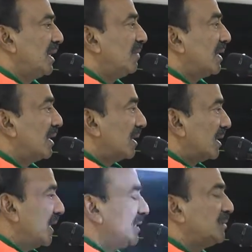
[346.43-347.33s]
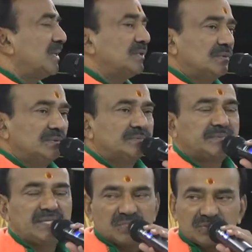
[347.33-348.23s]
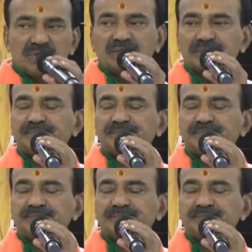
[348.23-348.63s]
ఇవాళ రైతు బంధు ఇస్తున్నాడు